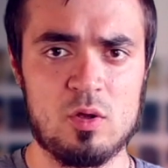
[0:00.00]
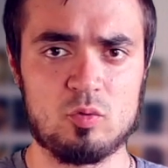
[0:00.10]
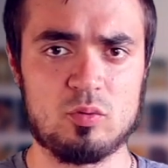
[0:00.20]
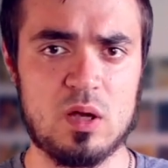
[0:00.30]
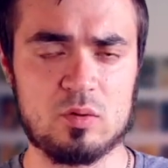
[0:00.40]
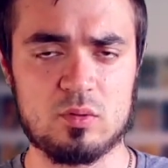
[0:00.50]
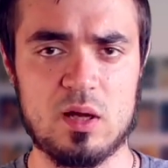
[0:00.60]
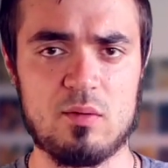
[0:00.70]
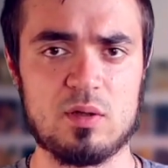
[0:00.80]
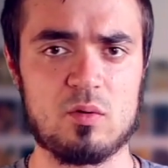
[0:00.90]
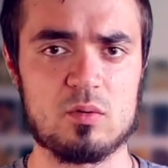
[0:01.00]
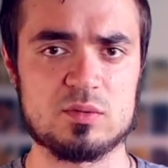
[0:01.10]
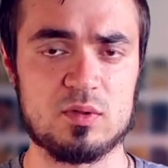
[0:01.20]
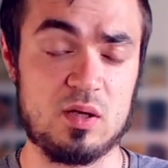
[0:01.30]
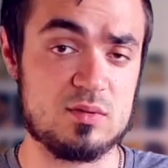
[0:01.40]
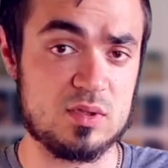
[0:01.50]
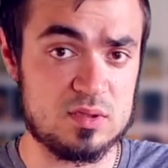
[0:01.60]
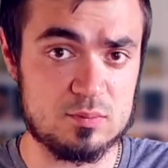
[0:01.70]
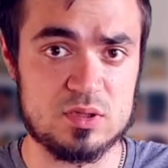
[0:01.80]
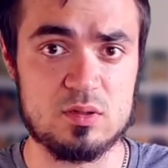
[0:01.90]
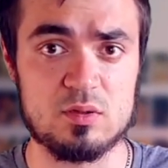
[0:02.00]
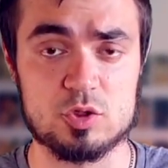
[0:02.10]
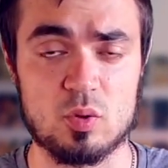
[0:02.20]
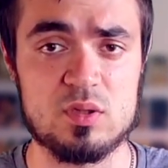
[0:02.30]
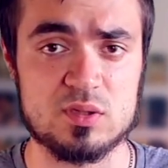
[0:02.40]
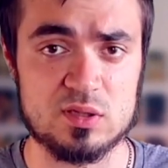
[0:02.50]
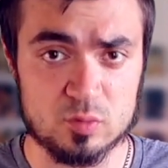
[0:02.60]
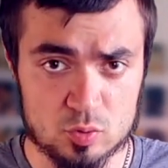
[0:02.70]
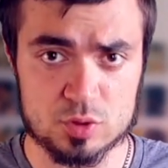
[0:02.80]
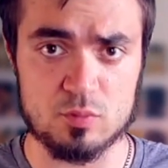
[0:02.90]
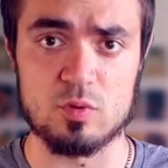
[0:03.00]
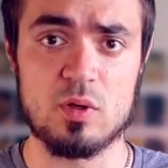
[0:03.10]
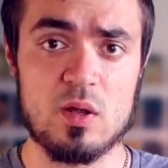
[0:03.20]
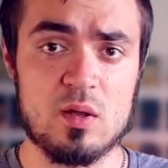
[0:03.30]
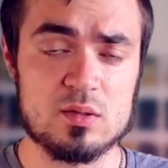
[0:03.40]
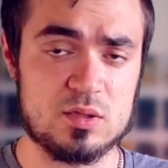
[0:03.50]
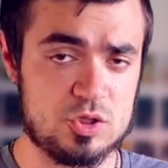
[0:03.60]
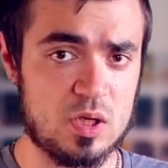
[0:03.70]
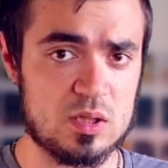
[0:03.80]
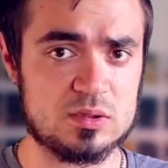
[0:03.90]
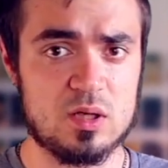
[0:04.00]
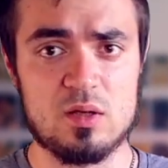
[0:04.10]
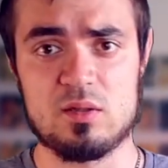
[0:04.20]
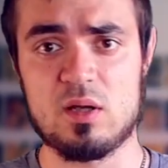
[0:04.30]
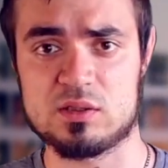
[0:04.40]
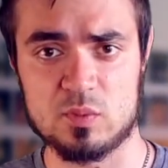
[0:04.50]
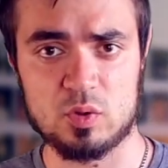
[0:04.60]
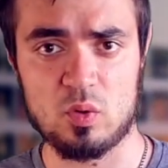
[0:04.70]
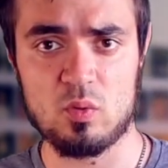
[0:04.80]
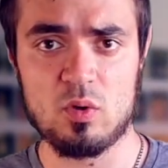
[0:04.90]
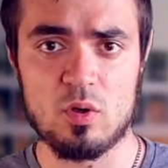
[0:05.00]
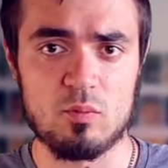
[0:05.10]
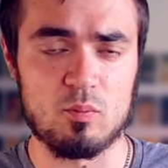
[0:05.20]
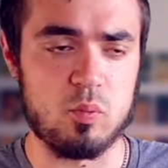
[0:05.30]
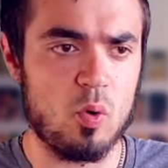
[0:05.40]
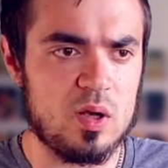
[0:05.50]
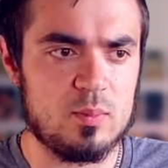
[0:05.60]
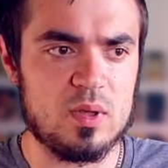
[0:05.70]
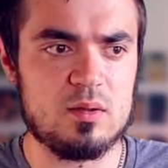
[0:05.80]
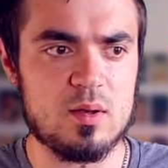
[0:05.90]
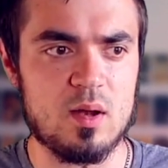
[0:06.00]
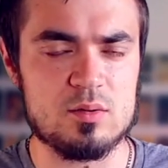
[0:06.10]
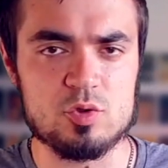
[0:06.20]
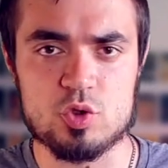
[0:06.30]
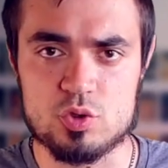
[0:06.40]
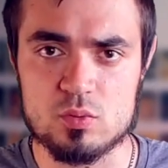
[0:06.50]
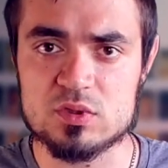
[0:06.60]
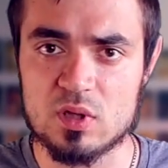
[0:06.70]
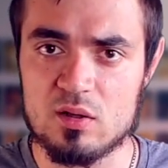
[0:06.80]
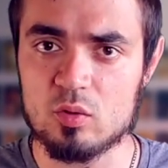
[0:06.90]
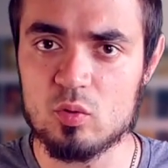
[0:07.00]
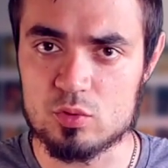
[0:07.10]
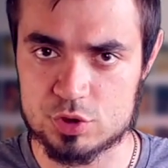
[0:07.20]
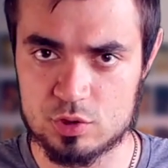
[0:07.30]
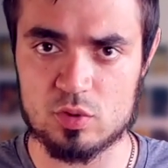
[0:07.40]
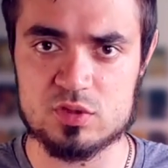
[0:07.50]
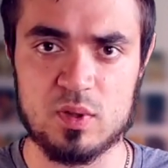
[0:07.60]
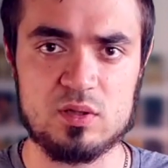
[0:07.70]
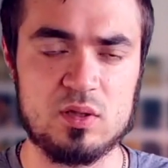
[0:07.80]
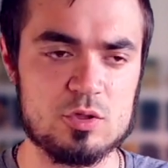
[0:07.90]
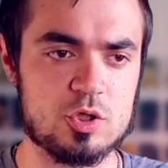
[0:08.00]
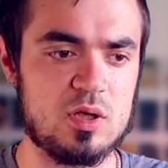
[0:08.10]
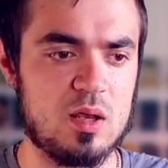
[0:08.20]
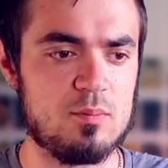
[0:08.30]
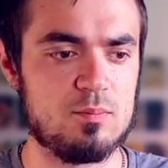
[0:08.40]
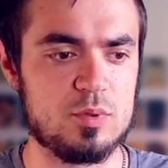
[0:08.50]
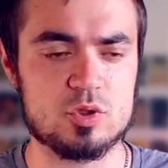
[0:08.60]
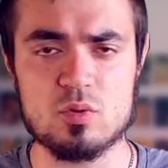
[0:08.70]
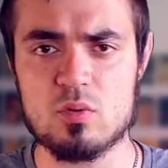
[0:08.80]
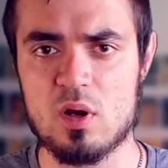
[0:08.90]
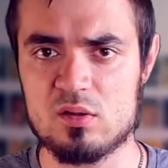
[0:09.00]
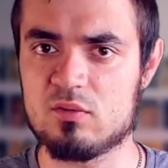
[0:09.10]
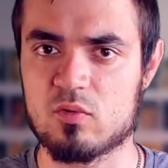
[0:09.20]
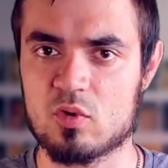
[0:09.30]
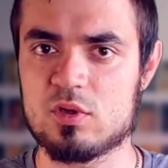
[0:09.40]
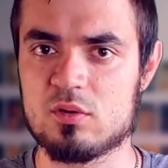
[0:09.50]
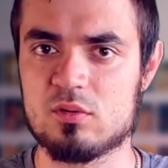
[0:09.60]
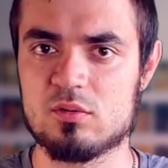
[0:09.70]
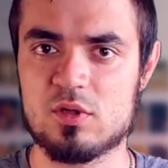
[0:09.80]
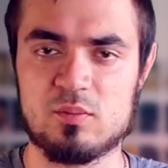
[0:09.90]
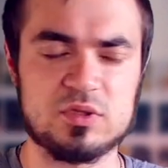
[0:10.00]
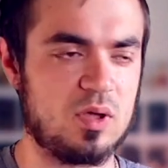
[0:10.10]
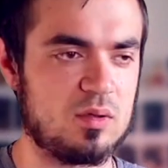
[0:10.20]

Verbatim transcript: туда-туда вот так вот смотреть, в зависимости, что они заслуживают. Сейчас я смотрю, более-менее они чуть-чуть стали лучше. То есть поддержку я им пишу, они вроде и быстро